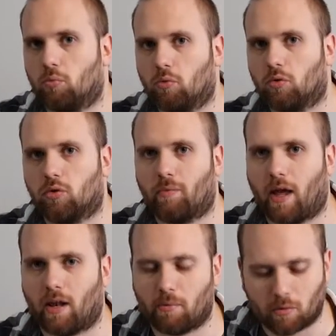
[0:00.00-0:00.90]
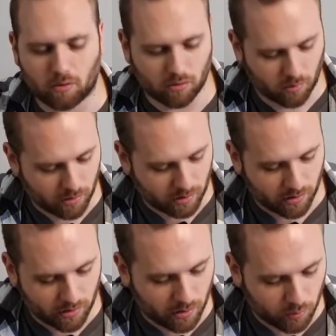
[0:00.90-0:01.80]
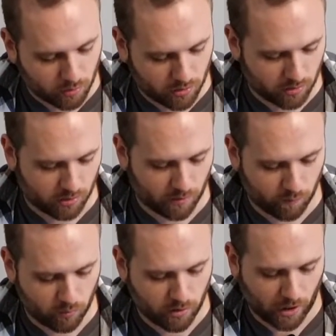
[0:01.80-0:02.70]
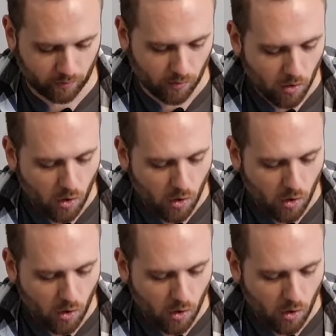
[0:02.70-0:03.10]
molto belli per quanto riguarda l'eruzione del vulcano.